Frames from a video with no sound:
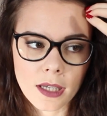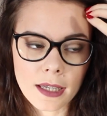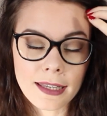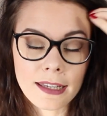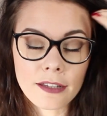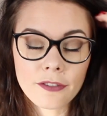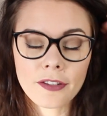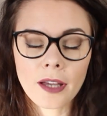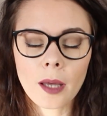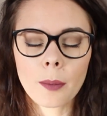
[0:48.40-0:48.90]

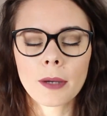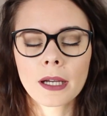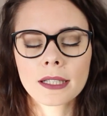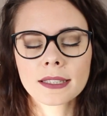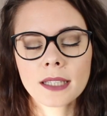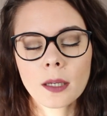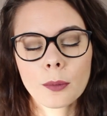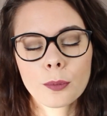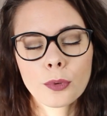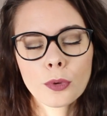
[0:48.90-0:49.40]
les faire
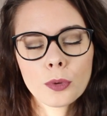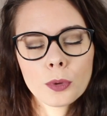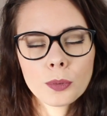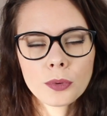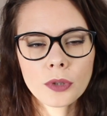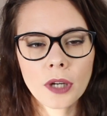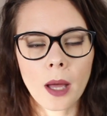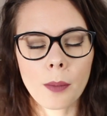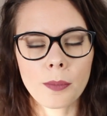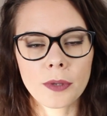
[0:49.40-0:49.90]
partir beaucoup
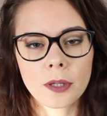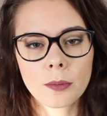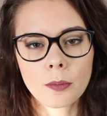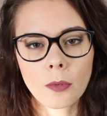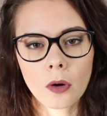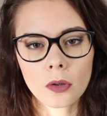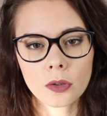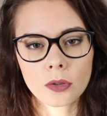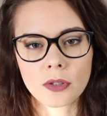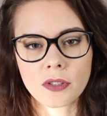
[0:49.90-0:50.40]
plus
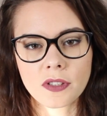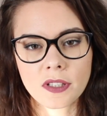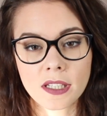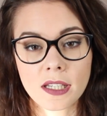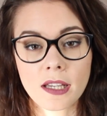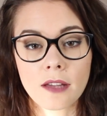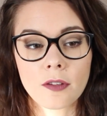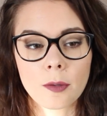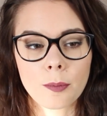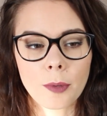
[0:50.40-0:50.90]
rapidement que
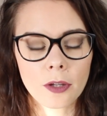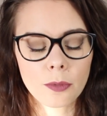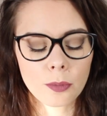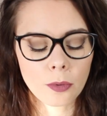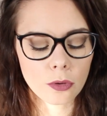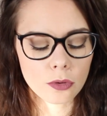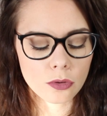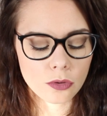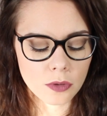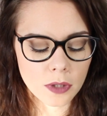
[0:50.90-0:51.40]
s'il n'y avait pas ce
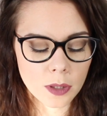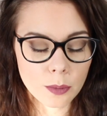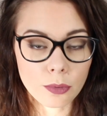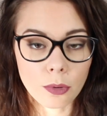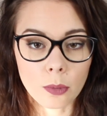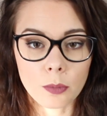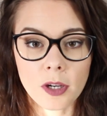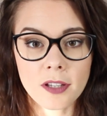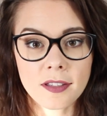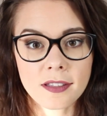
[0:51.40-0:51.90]
produit.
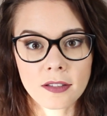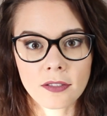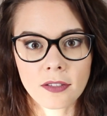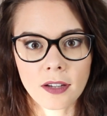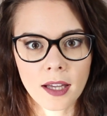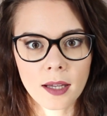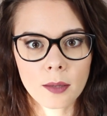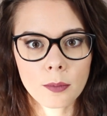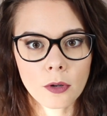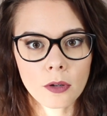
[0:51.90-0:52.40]
Pour moi c'est
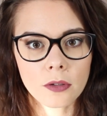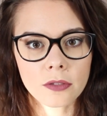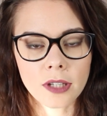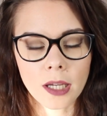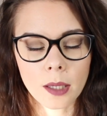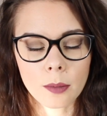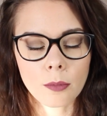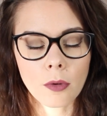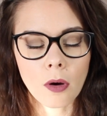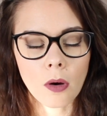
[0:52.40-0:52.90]
vraiment
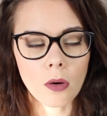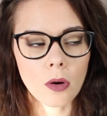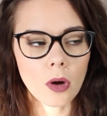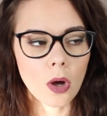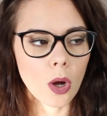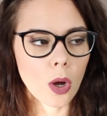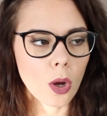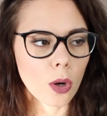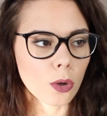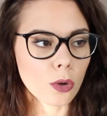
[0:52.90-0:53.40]
vraiment
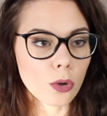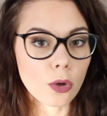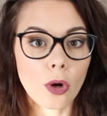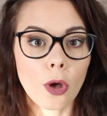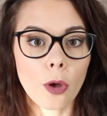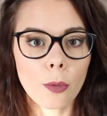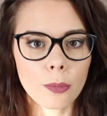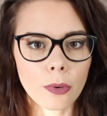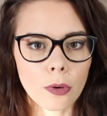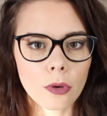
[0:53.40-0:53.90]

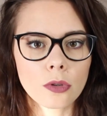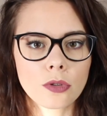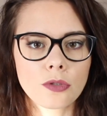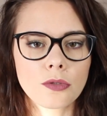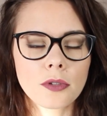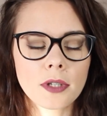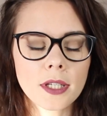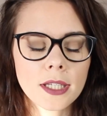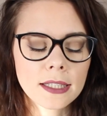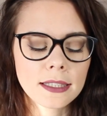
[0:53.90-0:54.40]
le
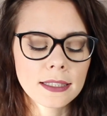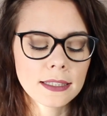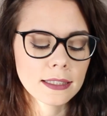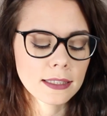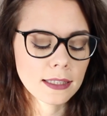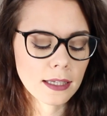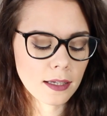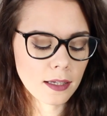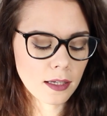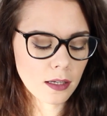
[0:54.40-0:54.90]
produit
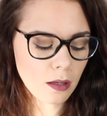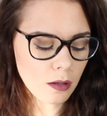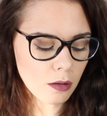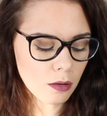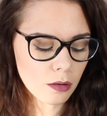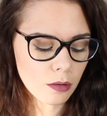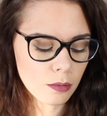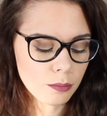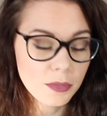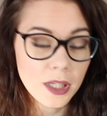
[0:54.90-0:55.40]
qui est
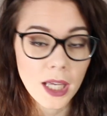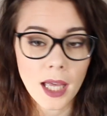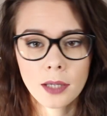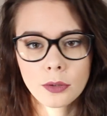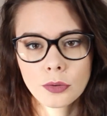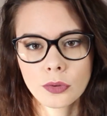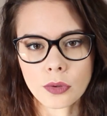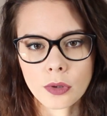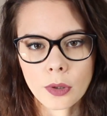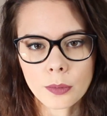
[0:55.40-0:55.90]
euh,
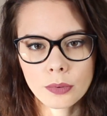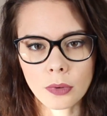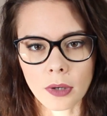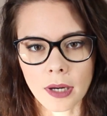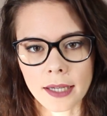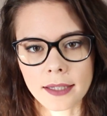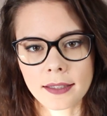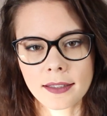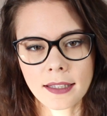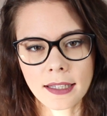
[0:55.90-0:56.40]
miraculeux pour
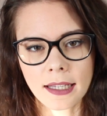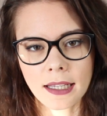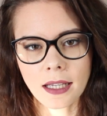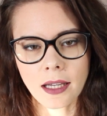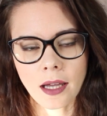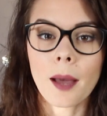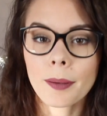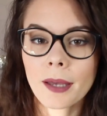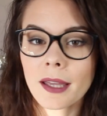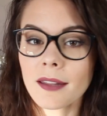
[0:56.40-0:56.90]

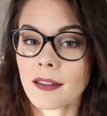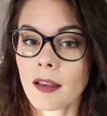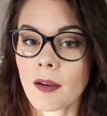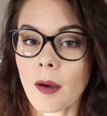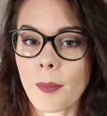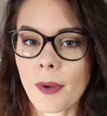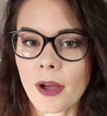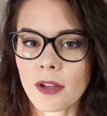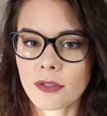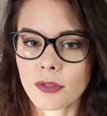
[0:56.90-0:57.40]
l'acné. Après ça
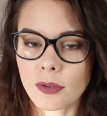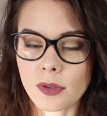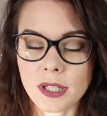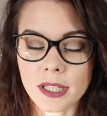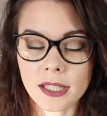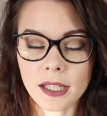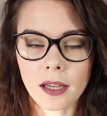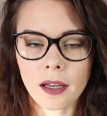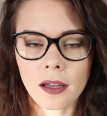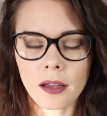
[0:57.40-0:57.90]
va pas
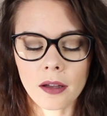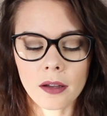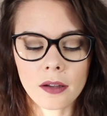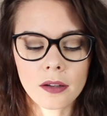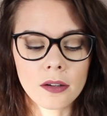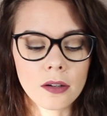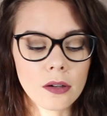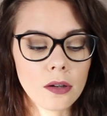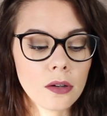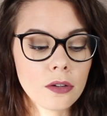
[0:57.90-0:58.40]
venir
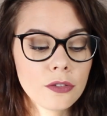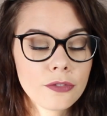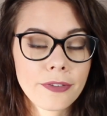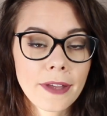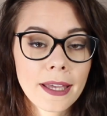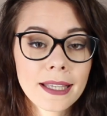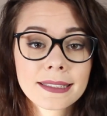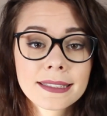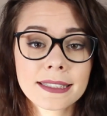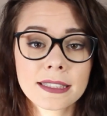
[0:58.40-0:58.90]
euh,
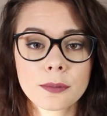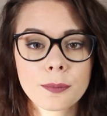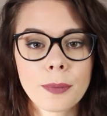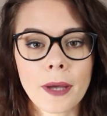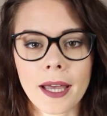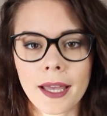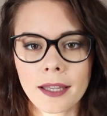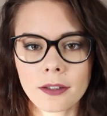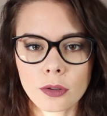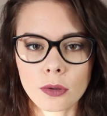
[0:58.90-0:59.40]
faire
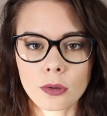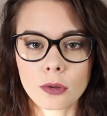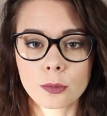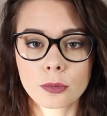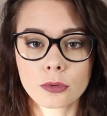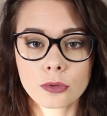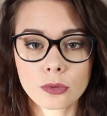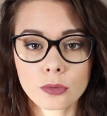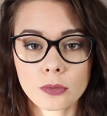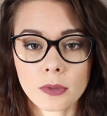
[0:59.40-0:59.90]
disparaître le
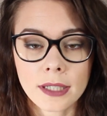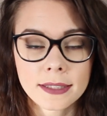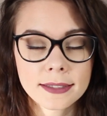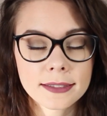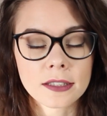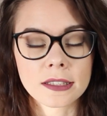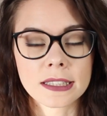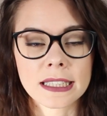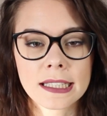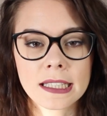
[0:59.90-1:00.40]
bouton
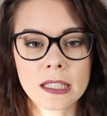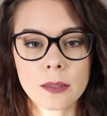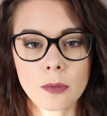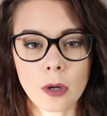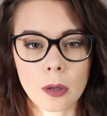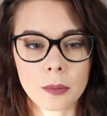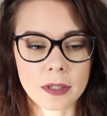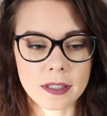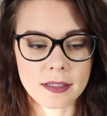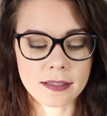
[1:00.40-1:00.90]

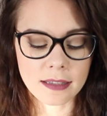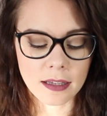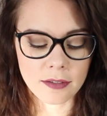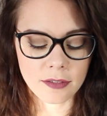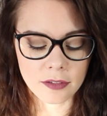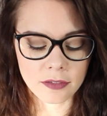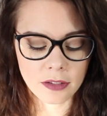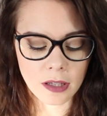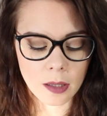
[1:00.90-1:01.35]
instantanément mais ça va